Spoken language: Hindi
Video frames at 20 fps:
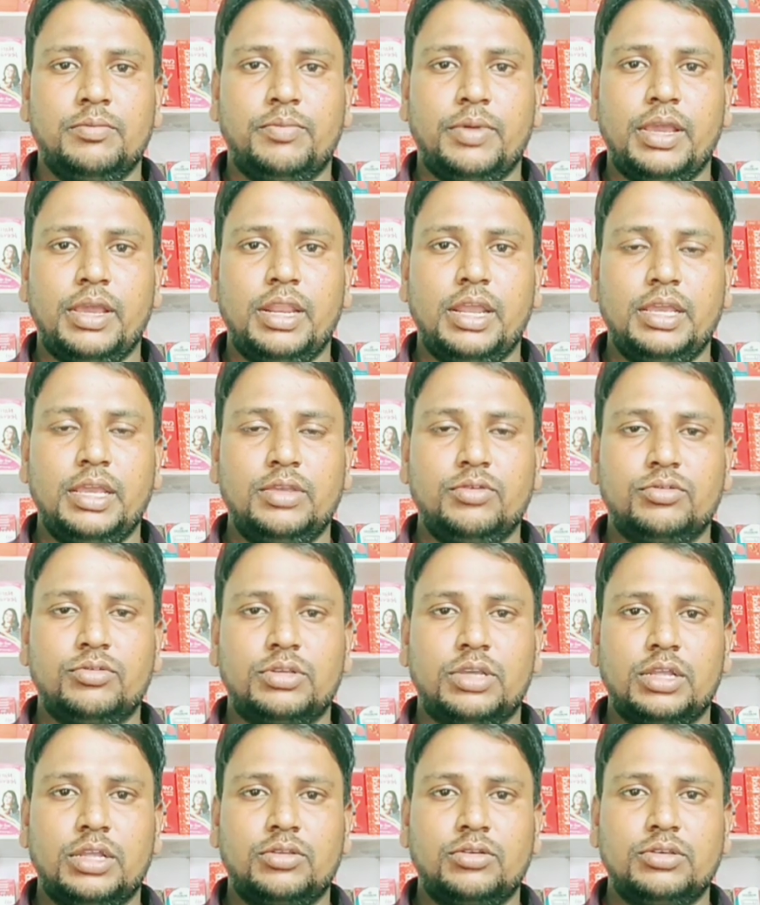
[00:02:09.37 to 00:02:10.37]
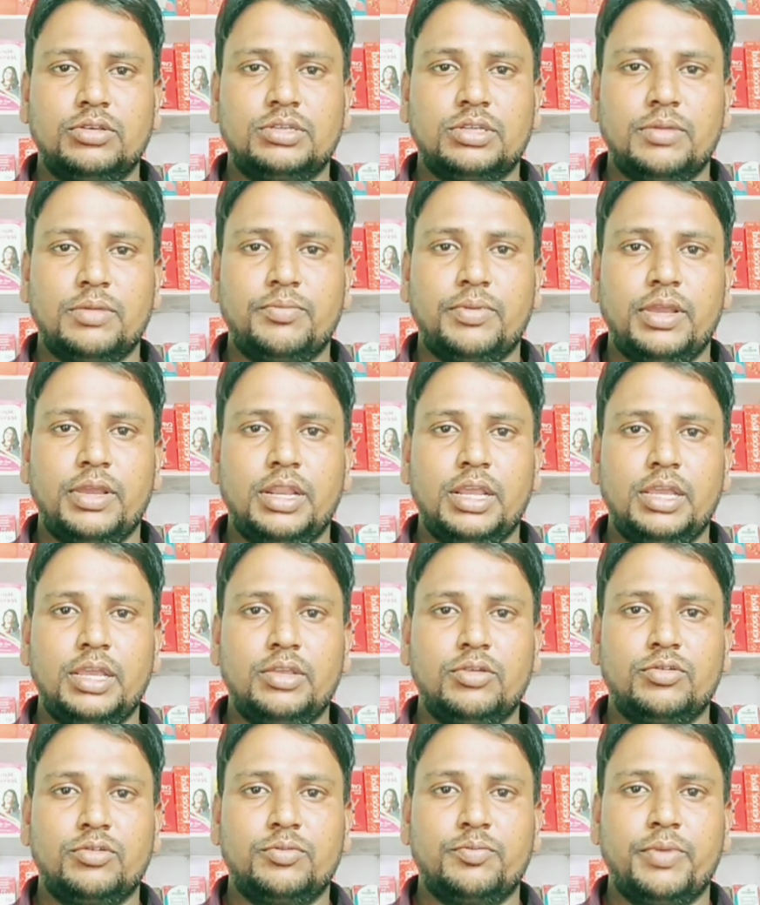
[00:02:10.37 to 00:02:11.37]
पहला यूज का तो इसका पहला
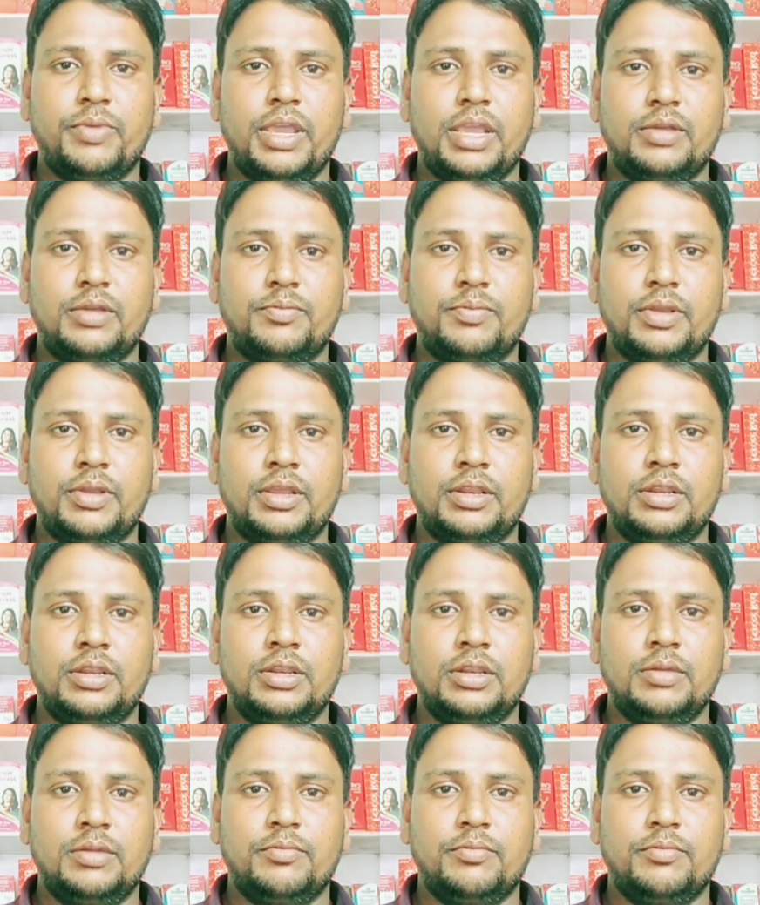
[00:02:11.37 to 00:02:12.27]
यूज बैक पेन